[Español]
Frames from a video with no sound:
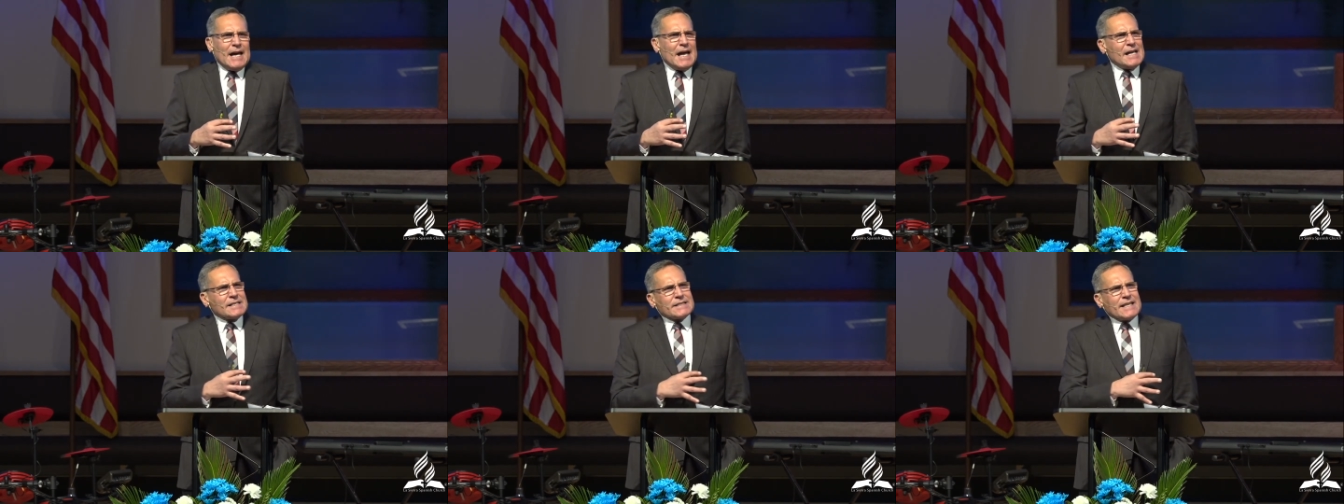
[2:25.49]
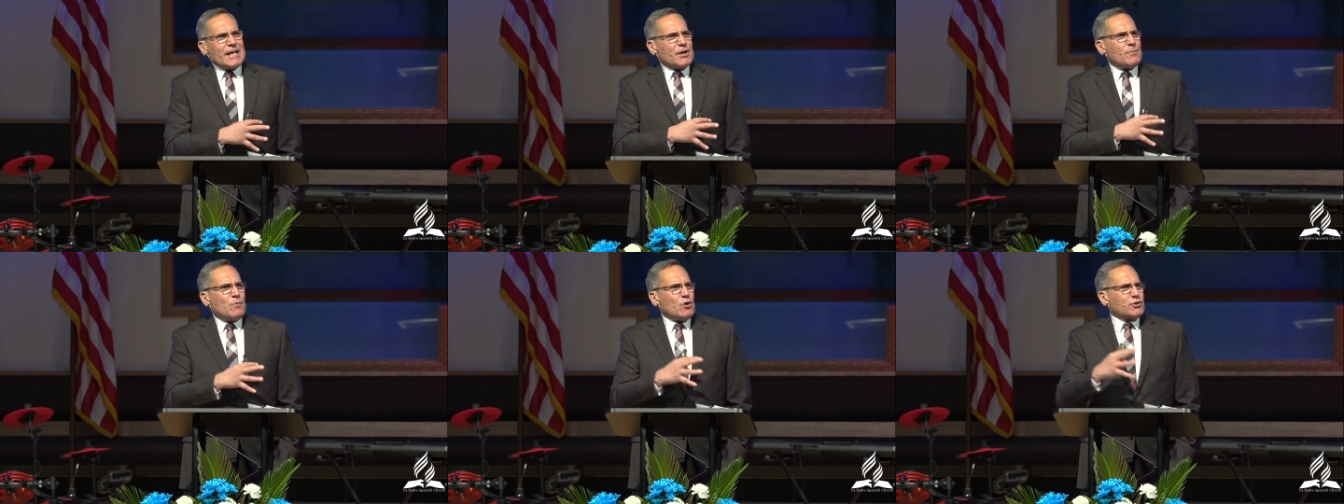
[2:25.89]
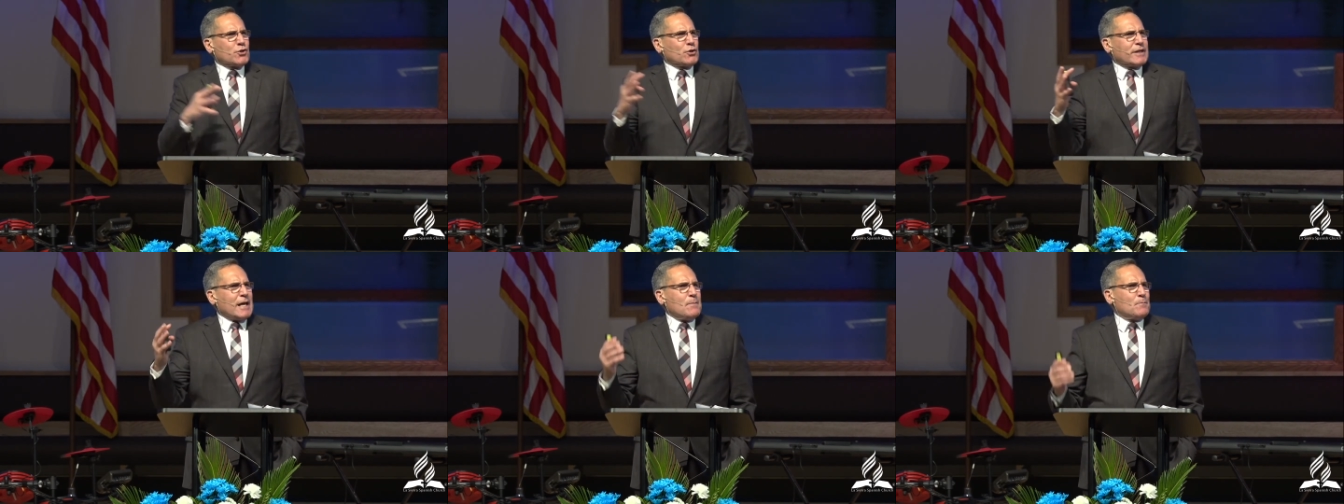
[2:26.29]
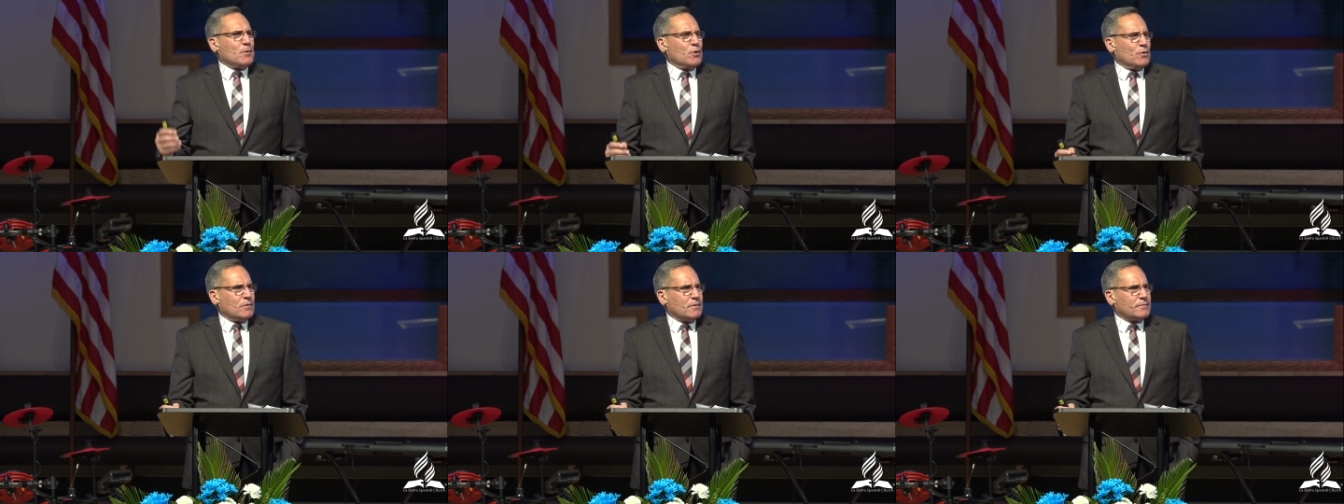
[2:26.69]
este hermoso
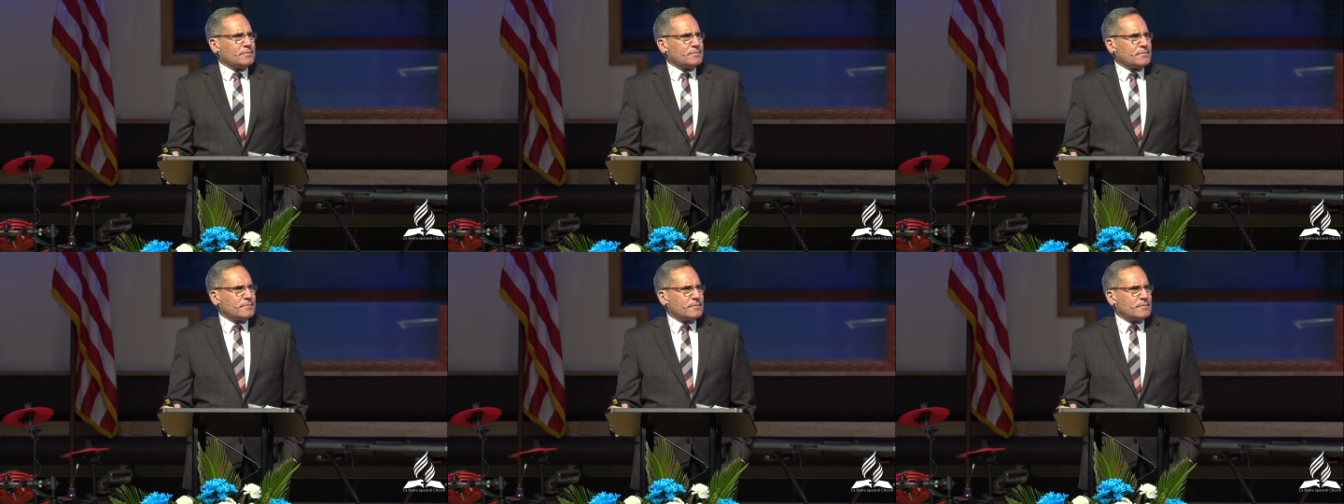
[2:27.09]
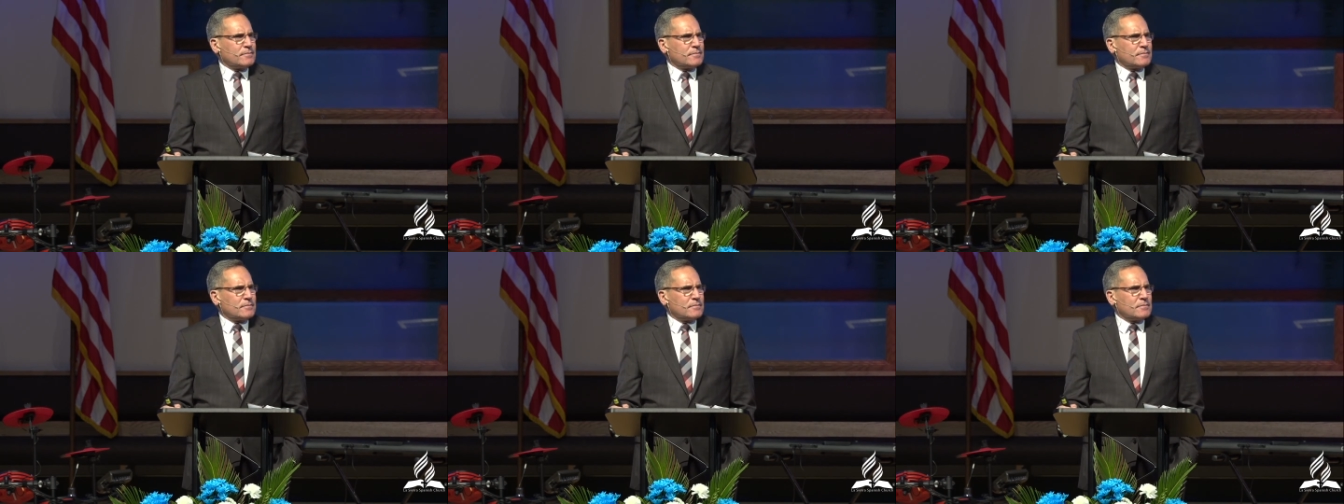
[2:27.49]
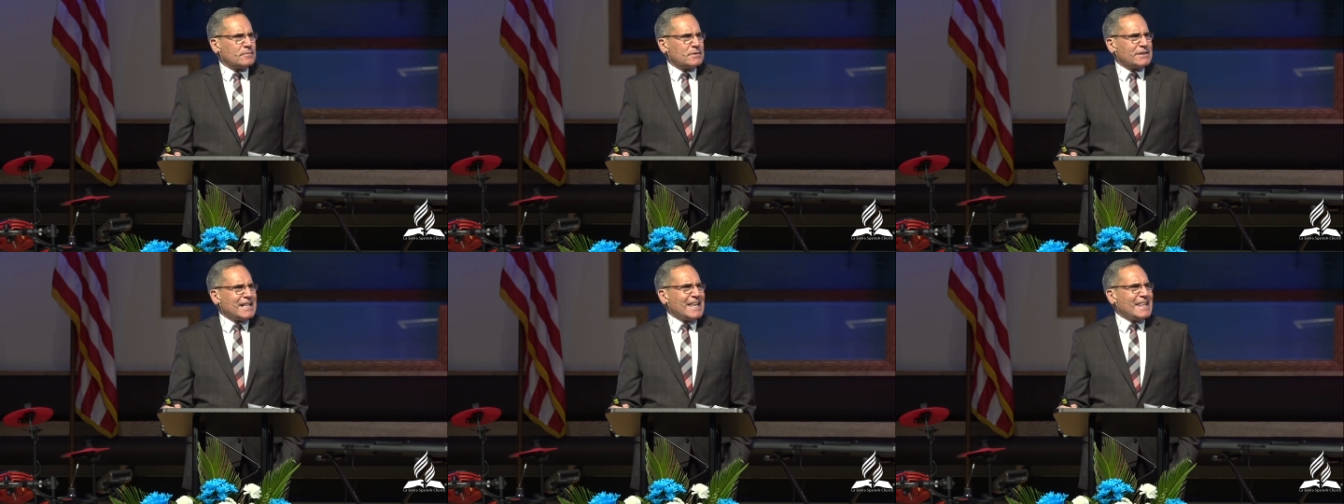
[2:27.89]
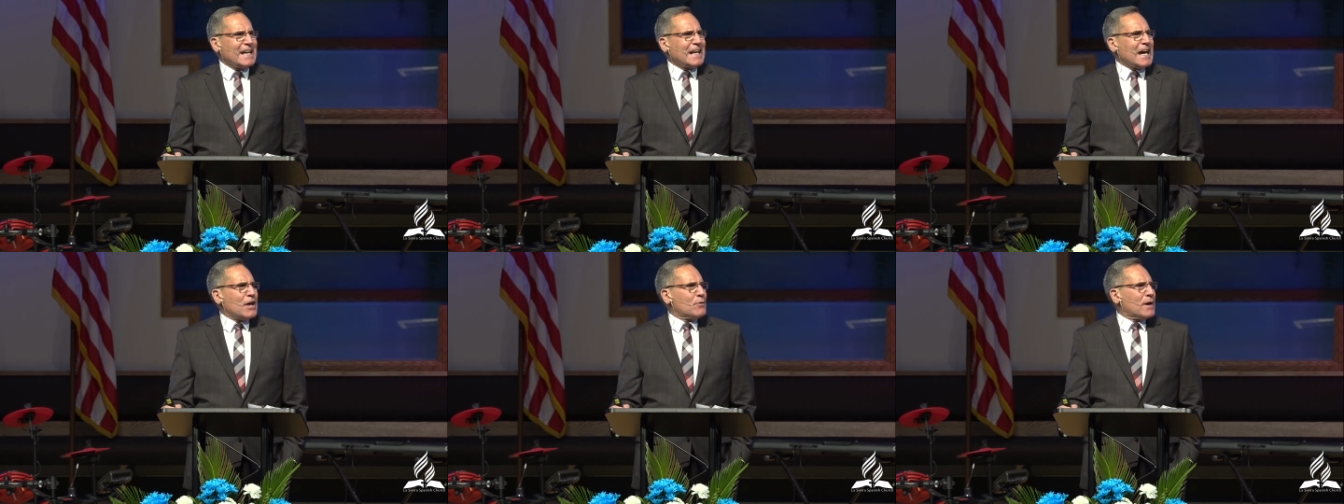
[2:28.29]
templo.
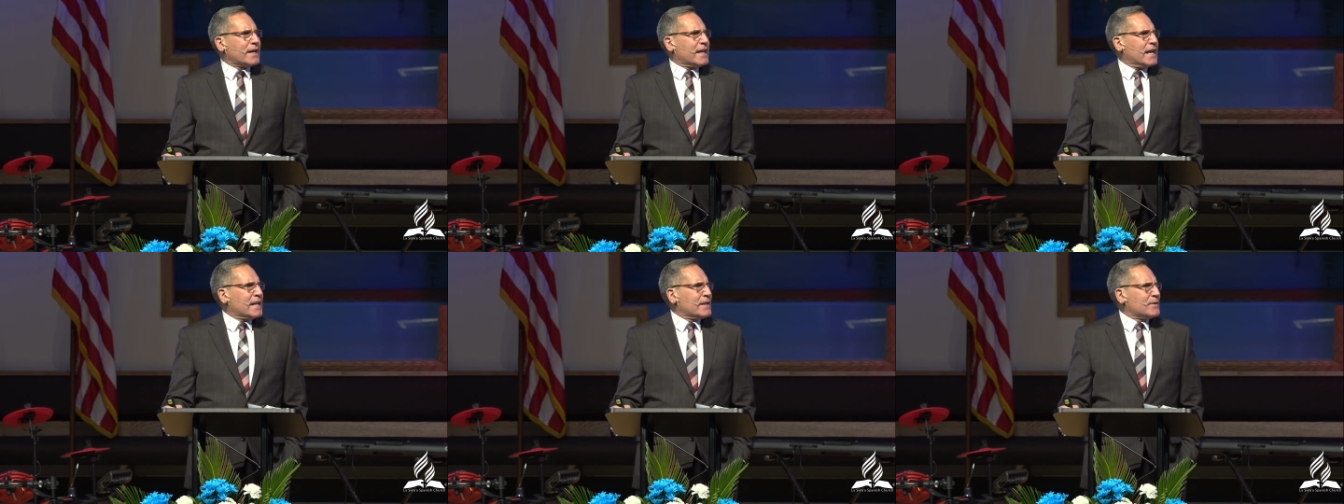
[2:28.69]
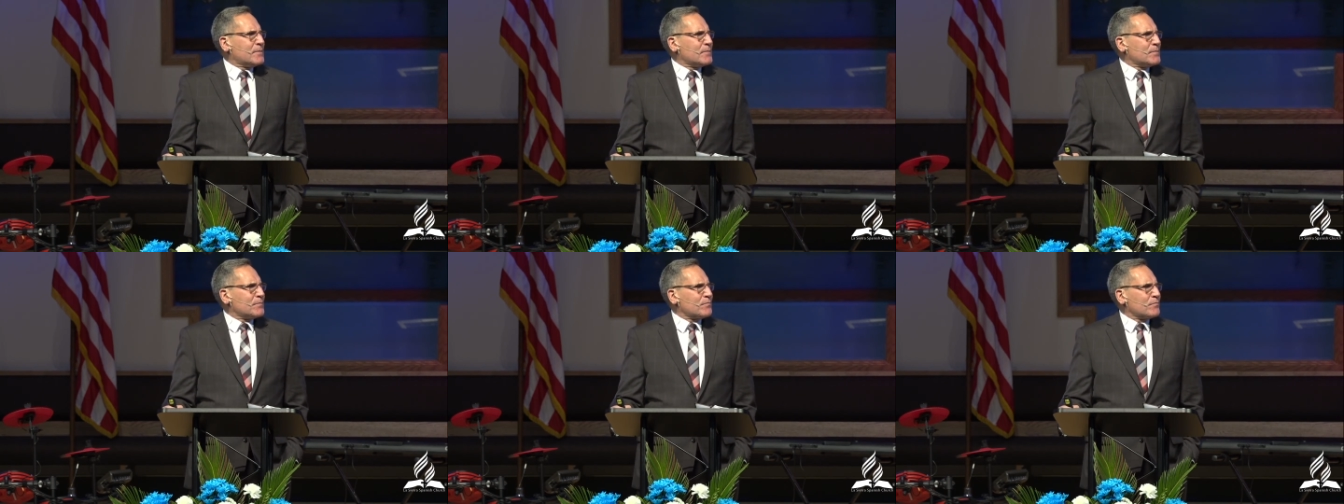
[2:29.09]
¿Dedicado a quién?